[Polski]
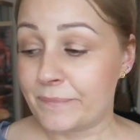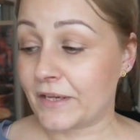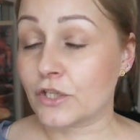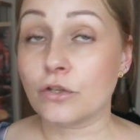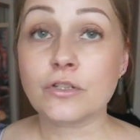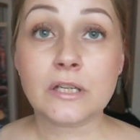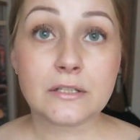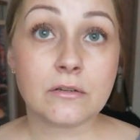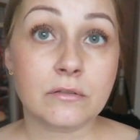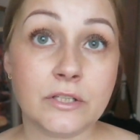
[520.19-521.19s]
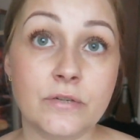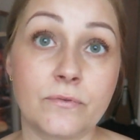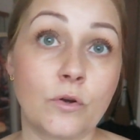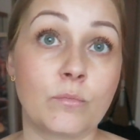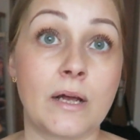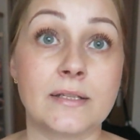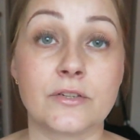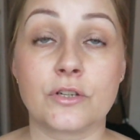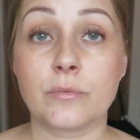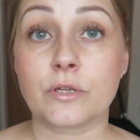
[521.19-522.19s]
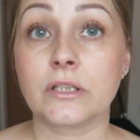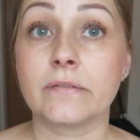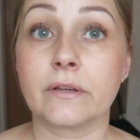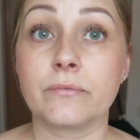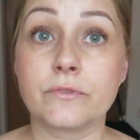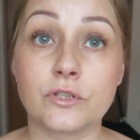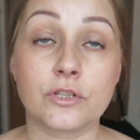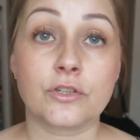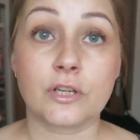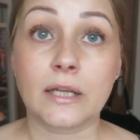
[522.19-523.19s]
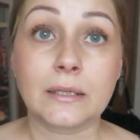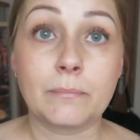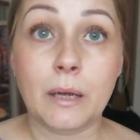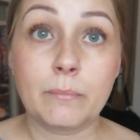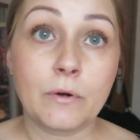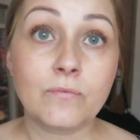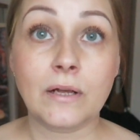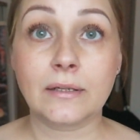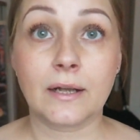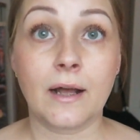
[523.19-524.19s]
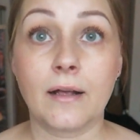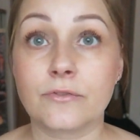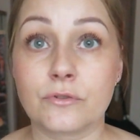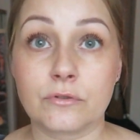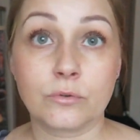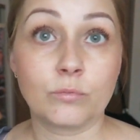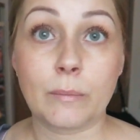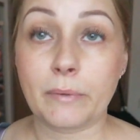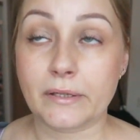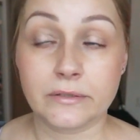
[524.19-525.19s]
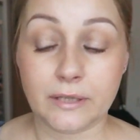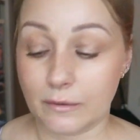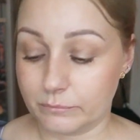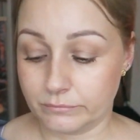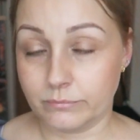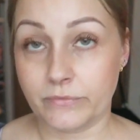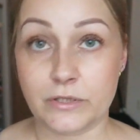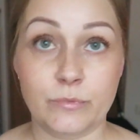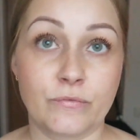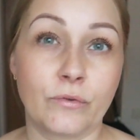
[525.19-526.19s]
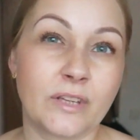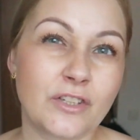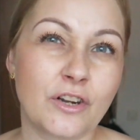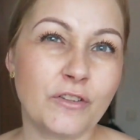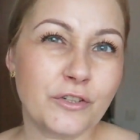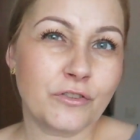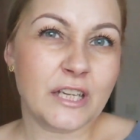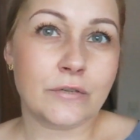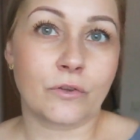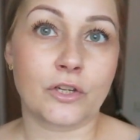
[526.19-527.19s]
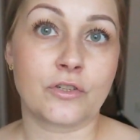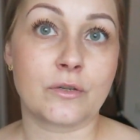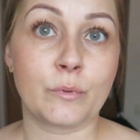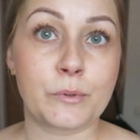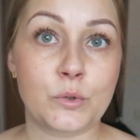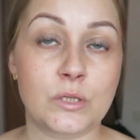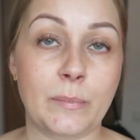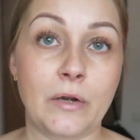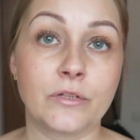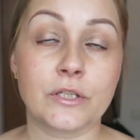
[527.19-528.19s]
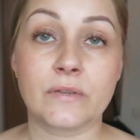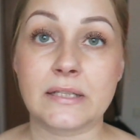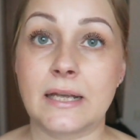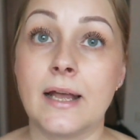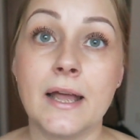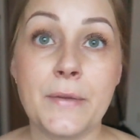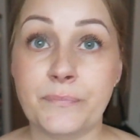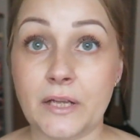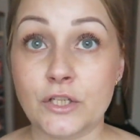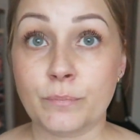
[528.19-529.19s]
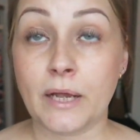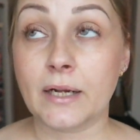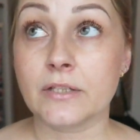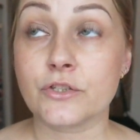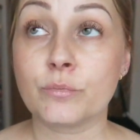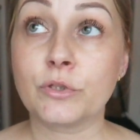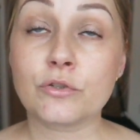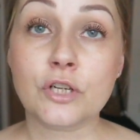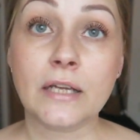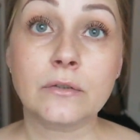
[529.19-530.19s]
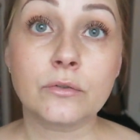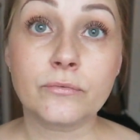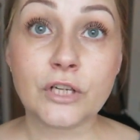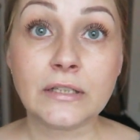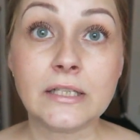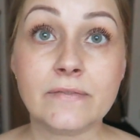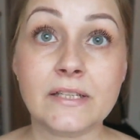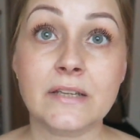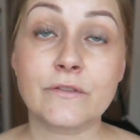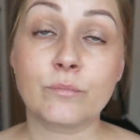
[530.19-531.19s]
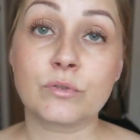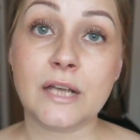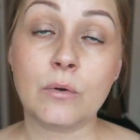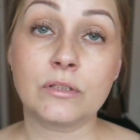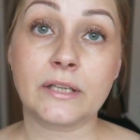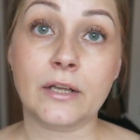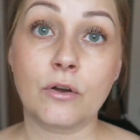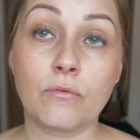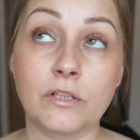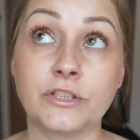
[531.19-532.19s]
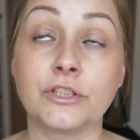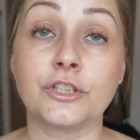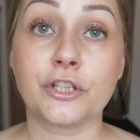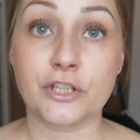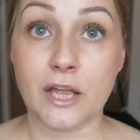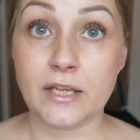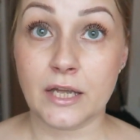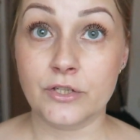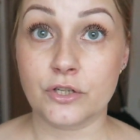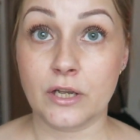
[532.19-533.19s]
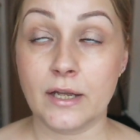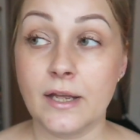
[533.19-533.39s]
Także to, że teraz oglądacie vlogmas i że na przykład, nie wiem, widzicie, że ja tam mam bałwanka, czy tu mam jakieś tam, powiedzmy, świąteczne, chociaż on nie jest świąteczny, są po prostu zapalone świece, jakiś plakat, żeby to ża w żadnej z Was nie wzbudzało takiego właśnie ciśnienia, że